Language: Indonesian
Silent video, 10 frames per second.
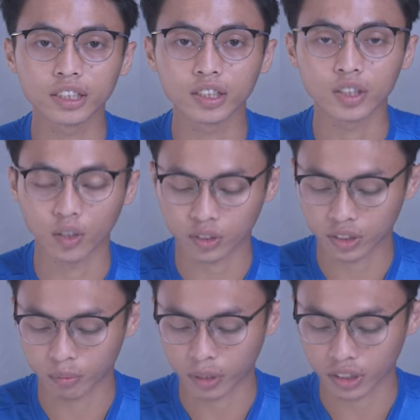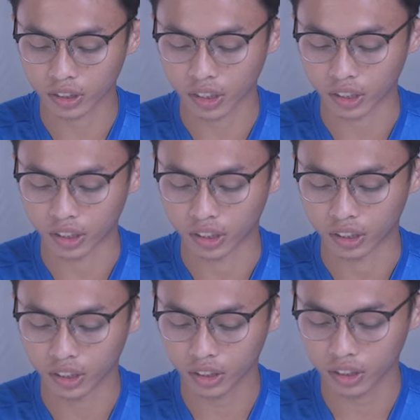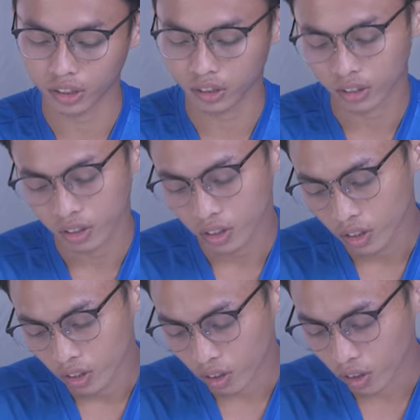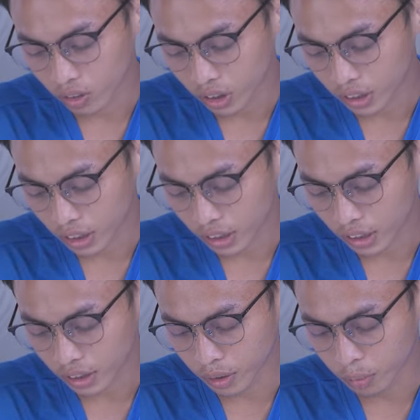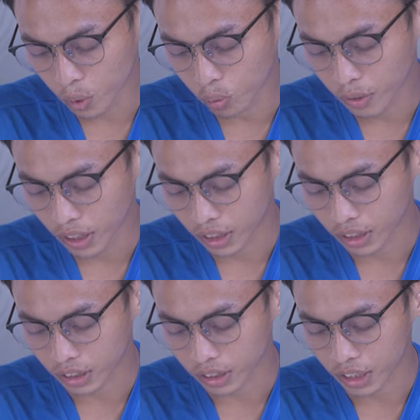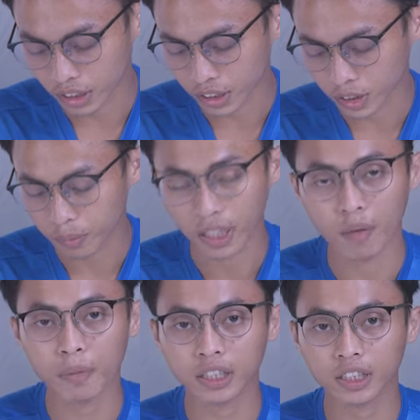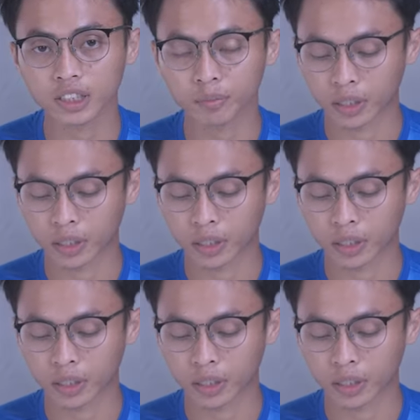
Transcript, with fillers: di oximeter ini kalau dilihat tadi berubah uh, dari 98 ke